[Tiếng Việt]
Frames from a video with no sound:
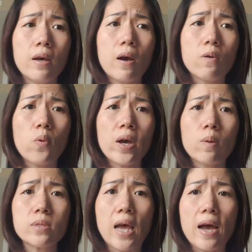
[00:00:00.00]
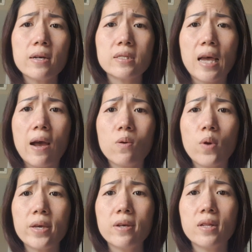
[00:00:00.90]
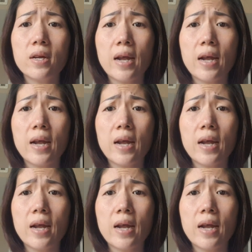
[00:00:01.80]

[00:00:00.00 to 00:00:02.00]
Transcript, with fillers: à quen ông xã làm sao quen như thế